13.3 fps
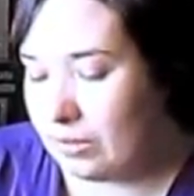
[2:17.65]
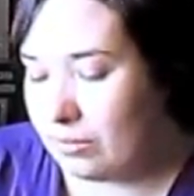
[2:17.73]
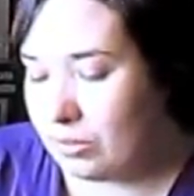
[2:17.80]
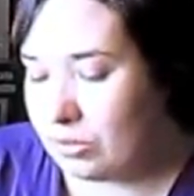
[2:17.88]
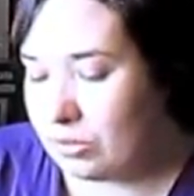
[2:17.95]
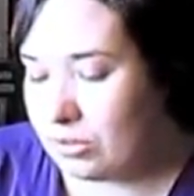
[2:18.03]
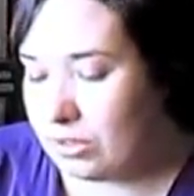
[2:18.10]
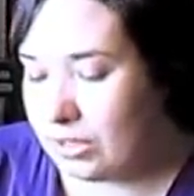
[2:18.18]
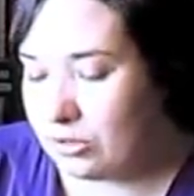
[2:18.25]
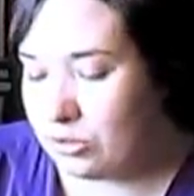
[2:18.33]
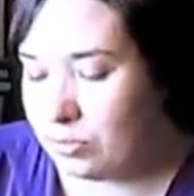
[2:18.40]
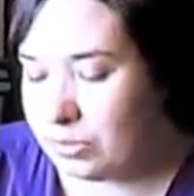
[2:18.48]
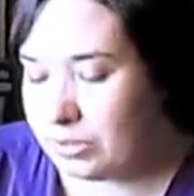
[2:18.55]
Просто
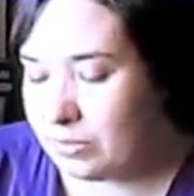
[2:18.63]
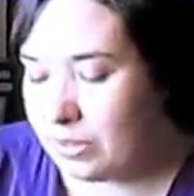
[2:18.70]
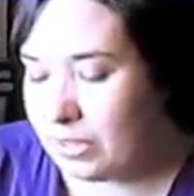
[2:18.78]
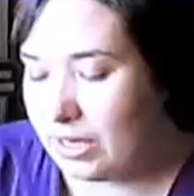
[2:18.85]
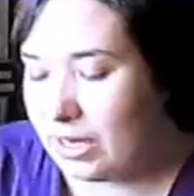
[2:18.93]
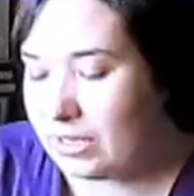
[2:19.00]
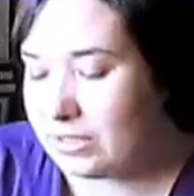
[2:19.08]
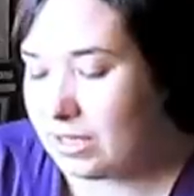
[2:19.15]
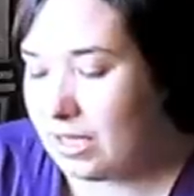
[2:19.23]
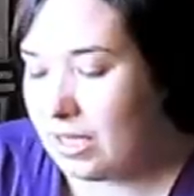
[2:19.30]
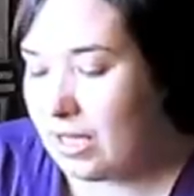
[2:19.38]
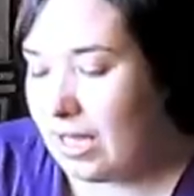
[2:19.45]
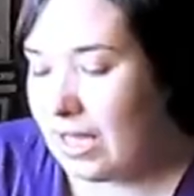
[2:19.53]
хочу посмотреть,
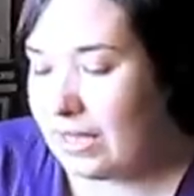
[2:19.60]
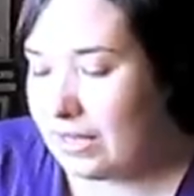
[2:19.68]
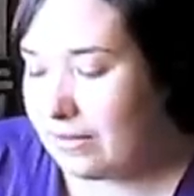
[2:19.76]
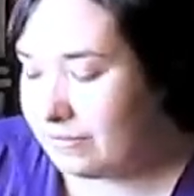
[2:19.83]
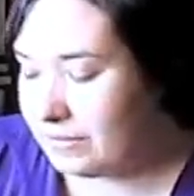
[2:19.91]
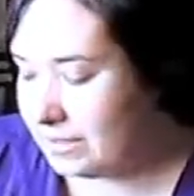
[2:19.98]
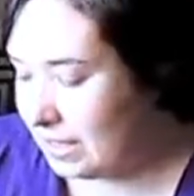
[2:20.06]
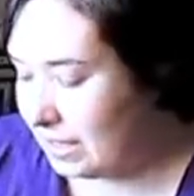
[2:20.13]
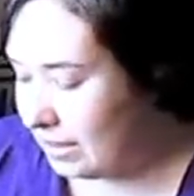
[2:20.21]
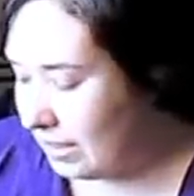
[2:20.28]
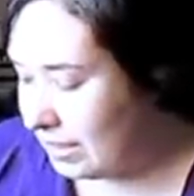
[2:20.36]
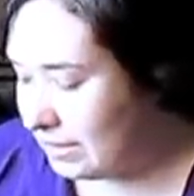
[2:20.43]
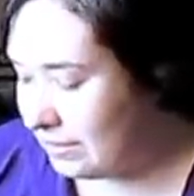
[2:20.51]
они все
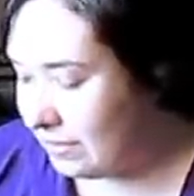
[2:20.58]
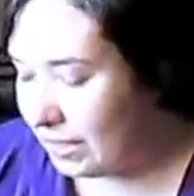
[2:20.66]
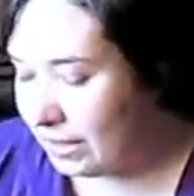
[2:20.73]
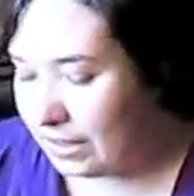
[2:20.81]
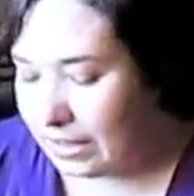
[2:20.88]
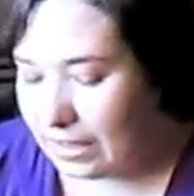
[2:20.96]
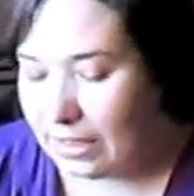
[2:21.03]
одноцветные